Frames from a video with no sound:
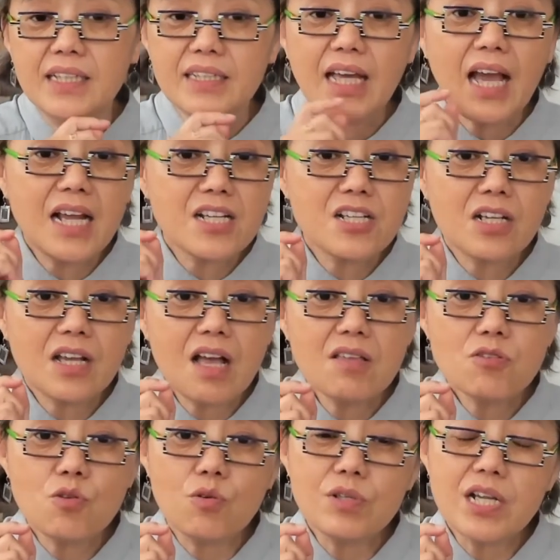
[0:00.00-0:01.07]
他是
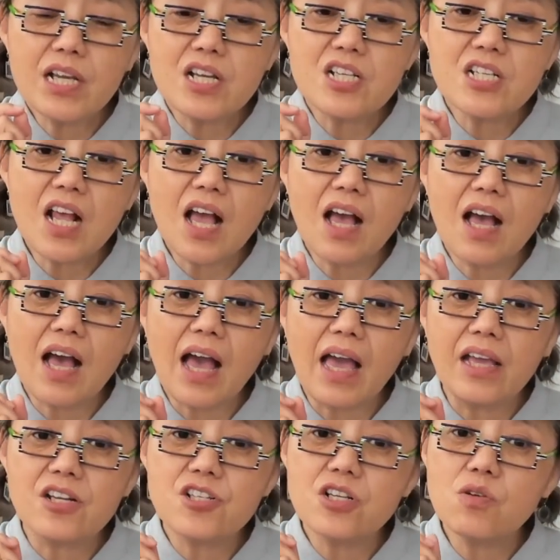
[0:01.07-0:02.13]
刚从这个上
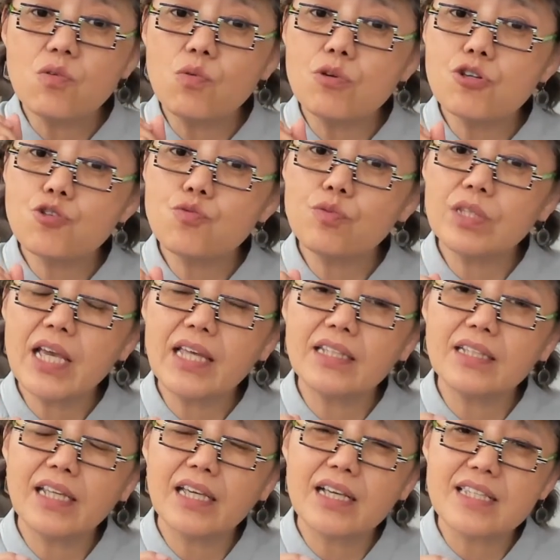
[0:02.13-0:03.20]
海生活书
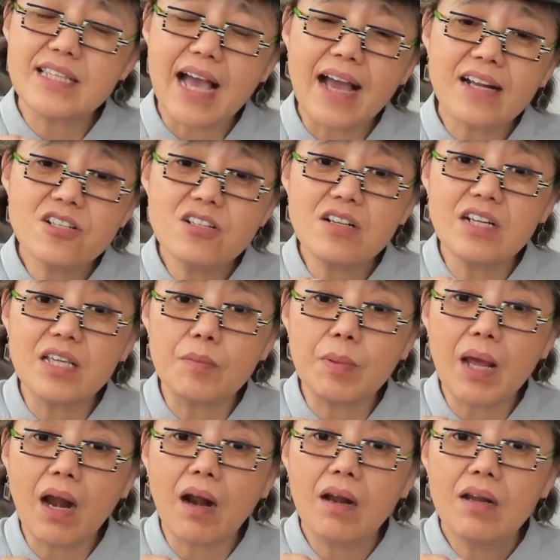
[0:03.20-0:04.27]
店的那个杂志里
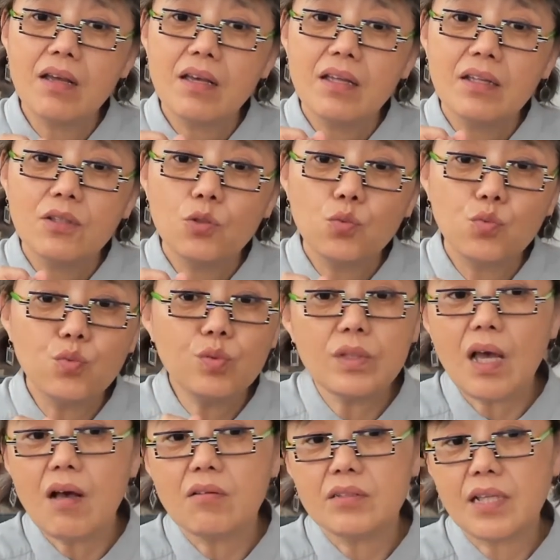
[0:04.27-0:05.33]
边
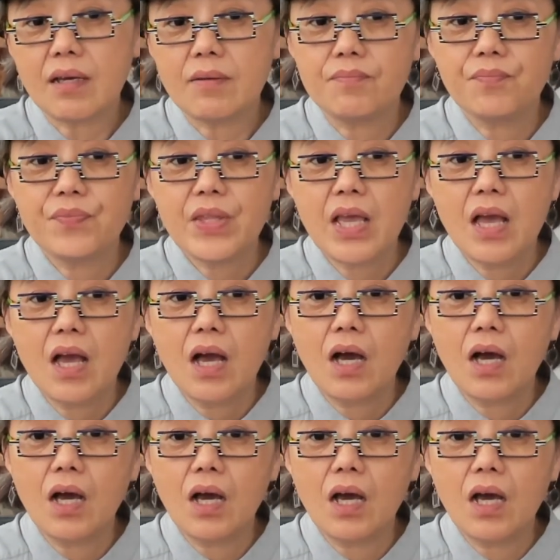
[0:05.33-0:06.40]
读到的，
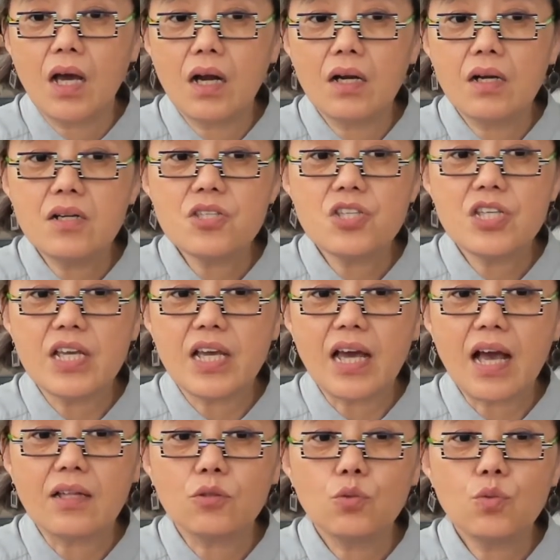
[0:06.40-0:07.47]
而且
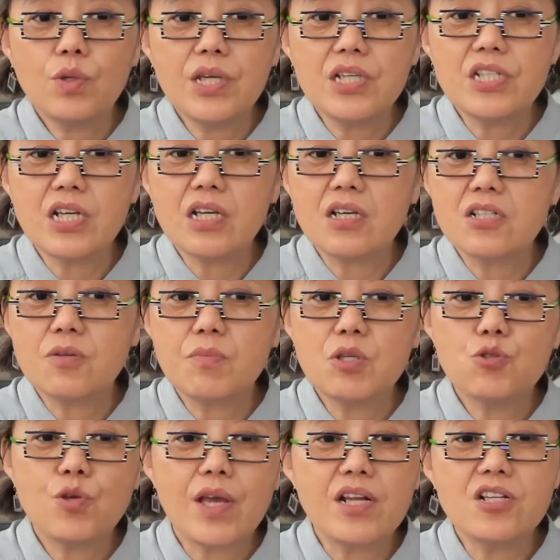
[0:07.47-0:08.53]
啊对这个什
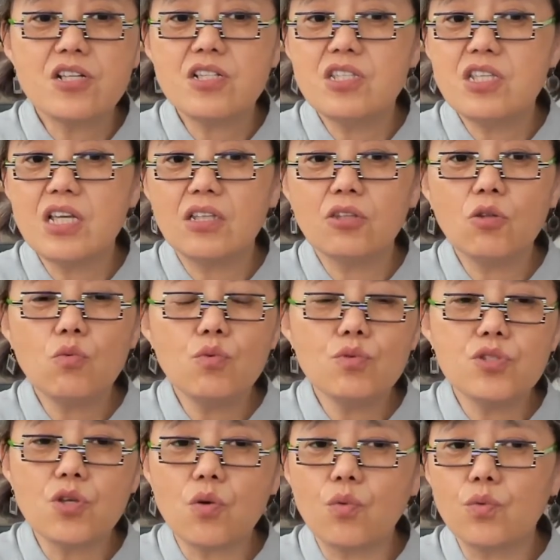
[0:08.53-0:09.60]
么全世界
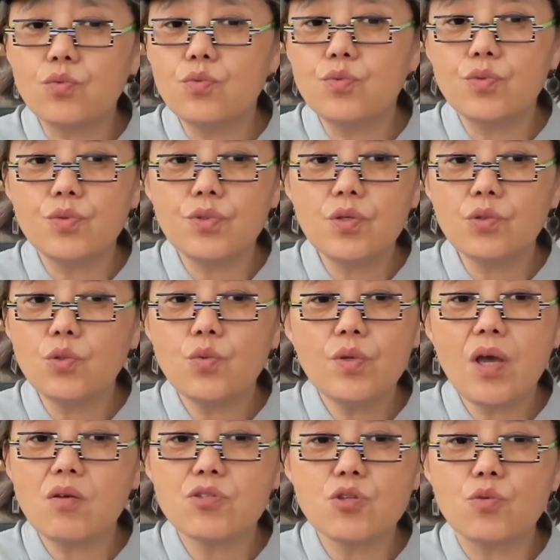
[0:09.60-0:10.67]
都走入
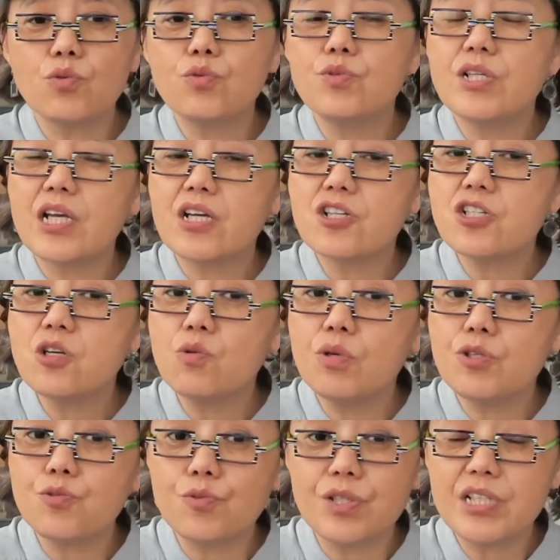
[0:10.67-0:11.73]
都要走入这个社
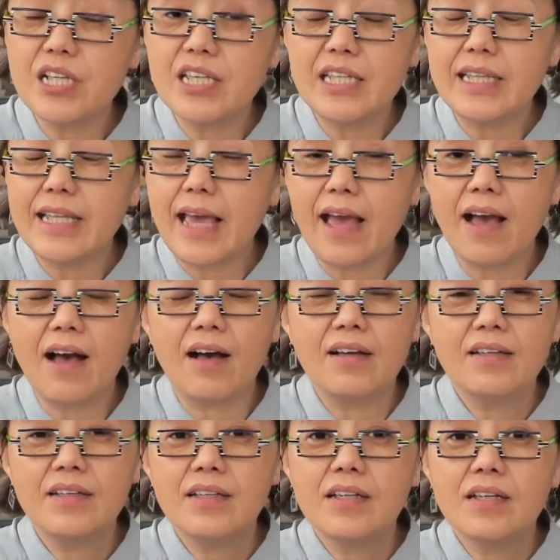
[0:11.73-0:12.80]
会主义这一点啊，
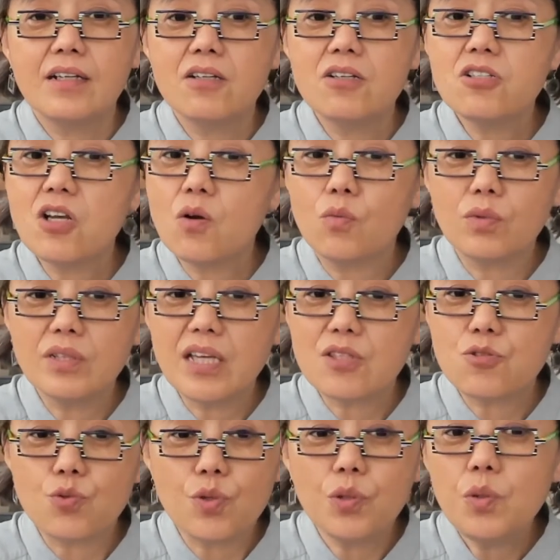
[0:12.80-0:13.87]
何兆武
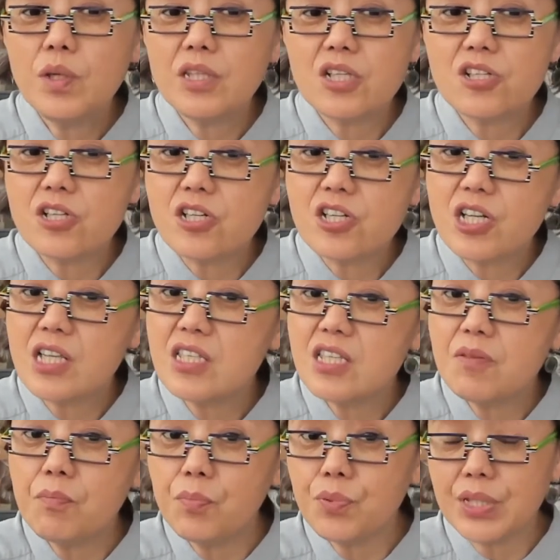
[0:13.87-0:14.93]
那绝对的是深
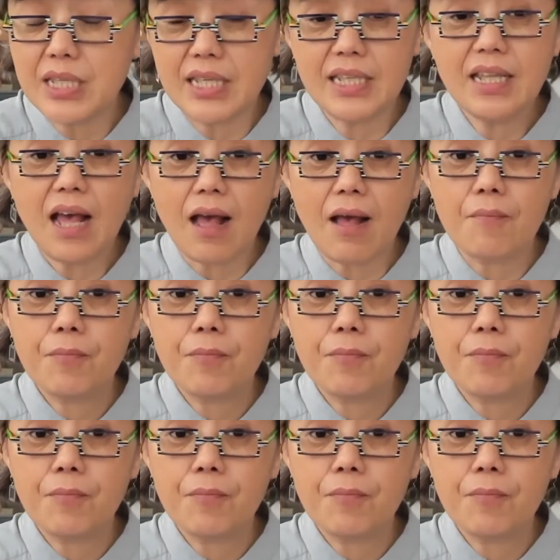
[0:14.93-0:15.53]
信不疑的，